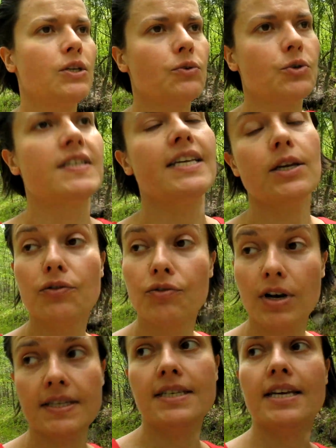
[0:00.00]
Donc j'essaye de
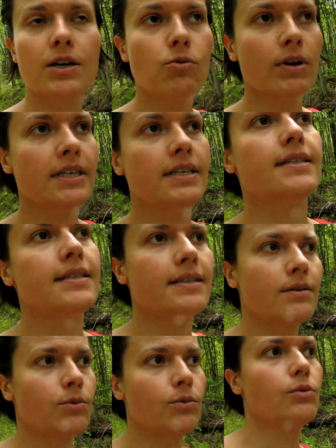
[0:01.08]
voir s'il y a des coins qui
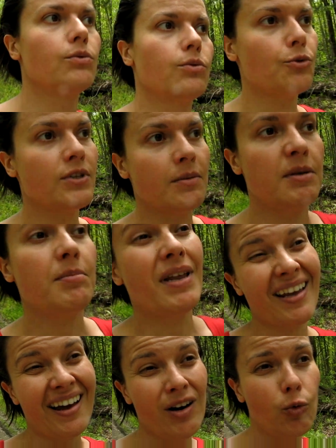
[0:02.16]
sont susceptibles
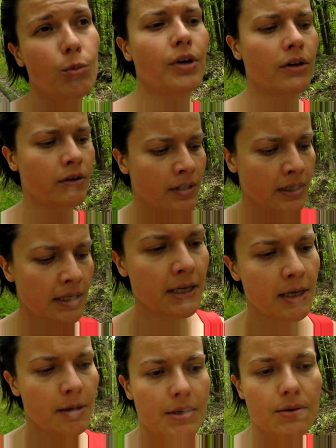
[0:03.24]
d'être à l'ombre
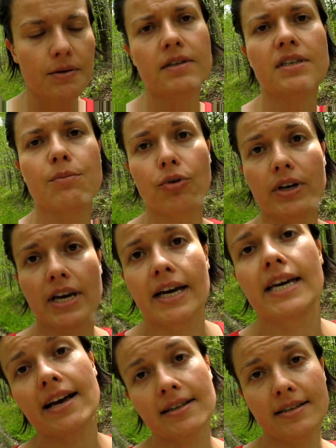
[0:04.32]
parce que si c'est pour
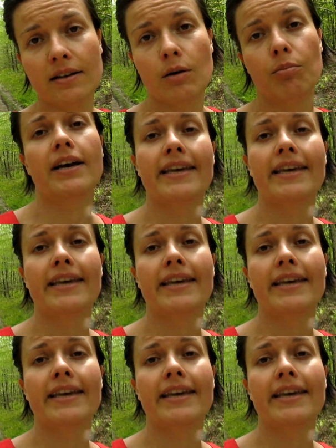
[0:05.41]
garer Arsène en plein